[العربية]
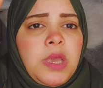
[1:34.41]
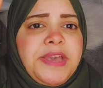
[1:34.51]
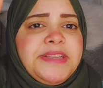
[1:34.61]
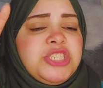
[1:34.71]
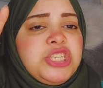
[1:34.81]

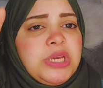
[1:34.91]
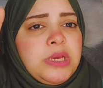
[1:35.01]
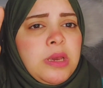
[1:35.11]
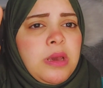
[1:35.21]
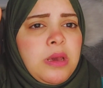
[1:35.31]

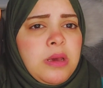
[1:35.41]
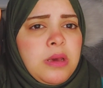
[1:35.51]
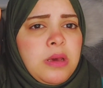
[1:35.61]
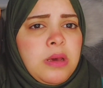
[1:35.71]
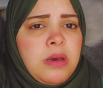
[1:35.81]
انتي
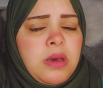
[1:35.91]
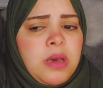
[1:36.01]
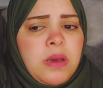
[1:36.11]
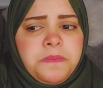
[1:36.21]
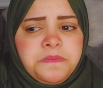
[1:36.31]
آه